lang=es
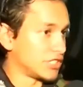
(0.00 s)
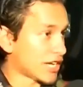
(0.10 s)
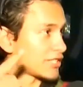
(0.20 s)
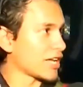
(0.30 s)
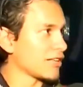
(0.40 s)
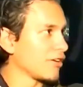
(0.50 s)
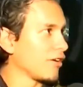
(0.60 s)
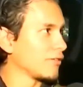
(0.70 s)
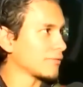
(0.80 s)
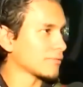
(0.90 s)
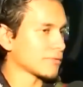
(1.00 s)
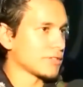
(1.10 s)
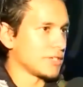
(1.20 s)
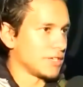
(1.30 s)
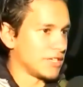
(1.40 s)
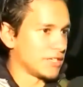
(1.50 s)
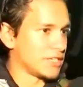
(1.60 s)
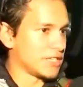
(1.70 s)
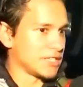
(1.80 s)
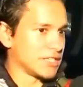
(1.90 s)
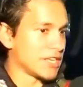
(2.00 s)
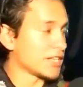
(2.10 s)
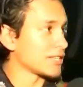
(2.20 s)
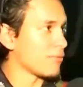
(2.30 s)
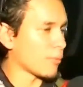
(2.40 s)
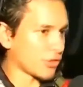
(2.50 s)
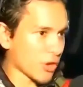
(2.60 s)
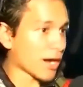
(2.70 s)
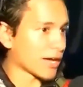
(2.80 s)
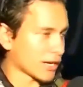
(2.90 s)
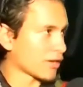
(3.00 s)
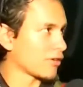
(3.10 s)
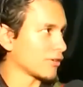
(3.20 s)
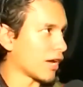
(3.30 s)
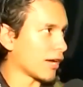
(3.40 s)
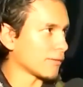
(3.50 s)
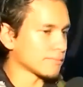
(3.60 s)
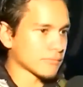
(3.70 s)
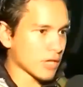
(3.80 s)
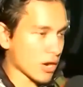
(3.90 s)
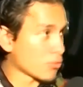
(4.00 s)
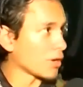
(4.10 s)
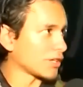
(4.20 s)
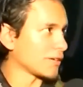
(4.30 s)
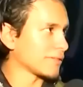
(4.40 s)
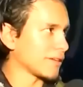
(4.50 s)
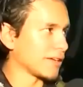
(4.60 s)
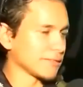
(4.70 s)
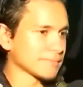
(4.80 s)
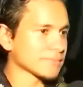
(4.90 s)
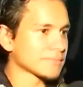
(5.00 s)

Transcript: Ya salgo y, y en ese momento agarraron a, un cuate ahí.